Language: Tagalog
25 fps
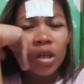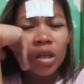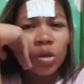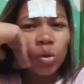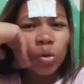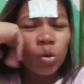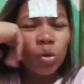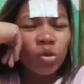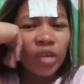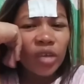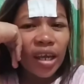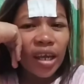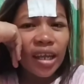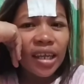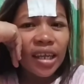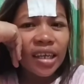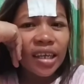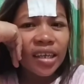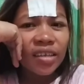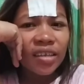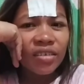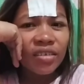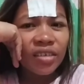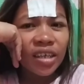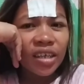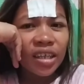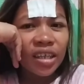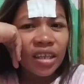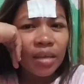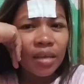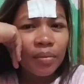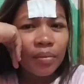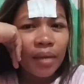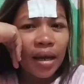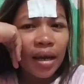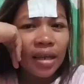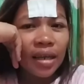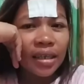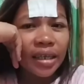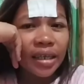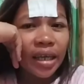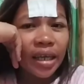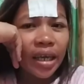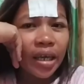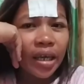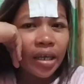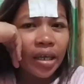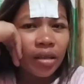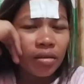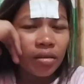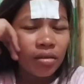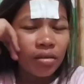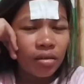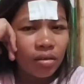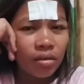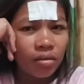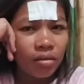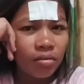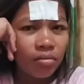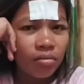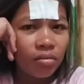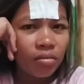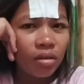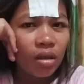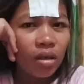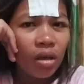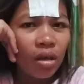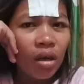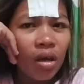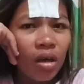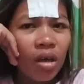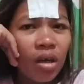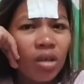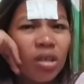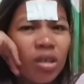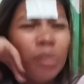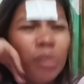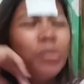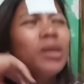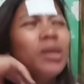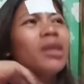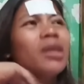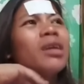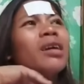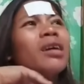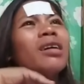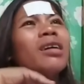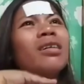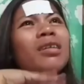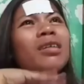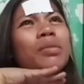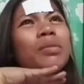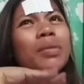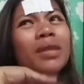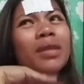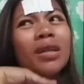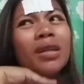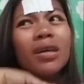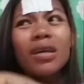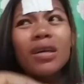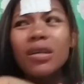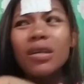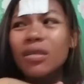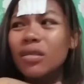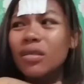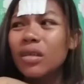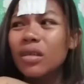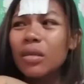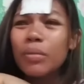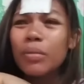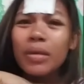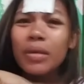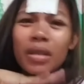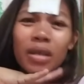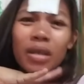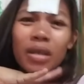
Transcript: Ito ko sa Iligan City, mahal Kate. Hindi, iba talaga, nag-iba